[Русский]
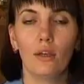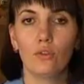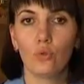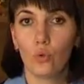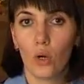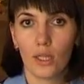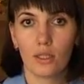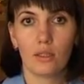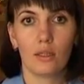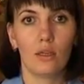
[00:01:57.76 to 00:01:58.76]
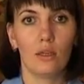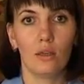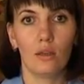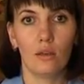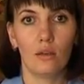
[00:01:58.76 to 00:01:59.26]

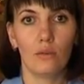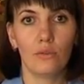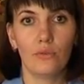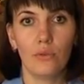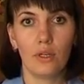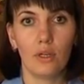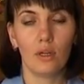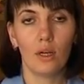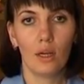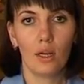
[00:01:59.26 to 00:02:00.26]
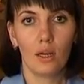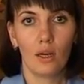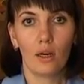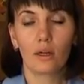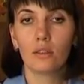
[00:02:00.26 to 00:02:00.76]
ситуация э, в сфере
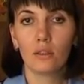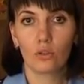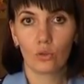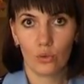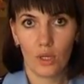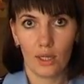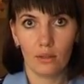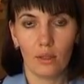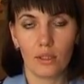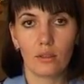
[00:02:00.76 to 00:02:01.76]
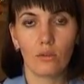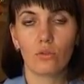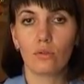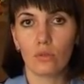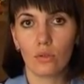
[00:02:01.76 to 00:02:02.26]
рынка труда
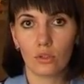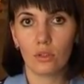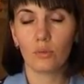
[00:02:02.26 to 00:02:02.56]
остается сложной,